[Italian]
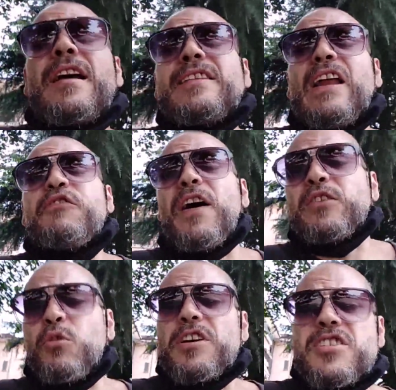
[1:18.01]
dal
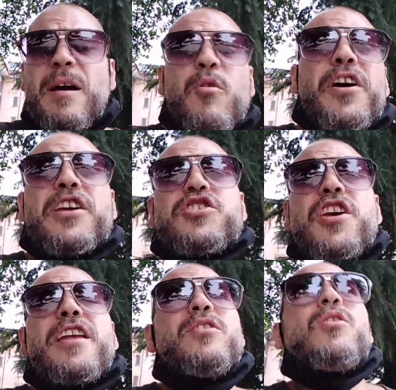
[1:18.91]
fatto che stiamo
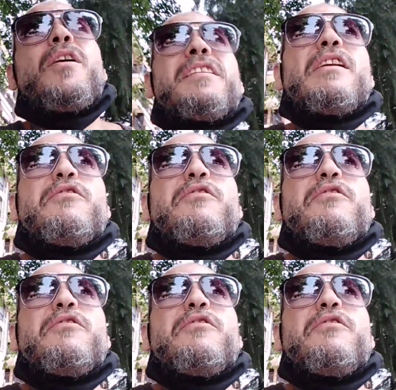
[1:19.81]
crescendo e dal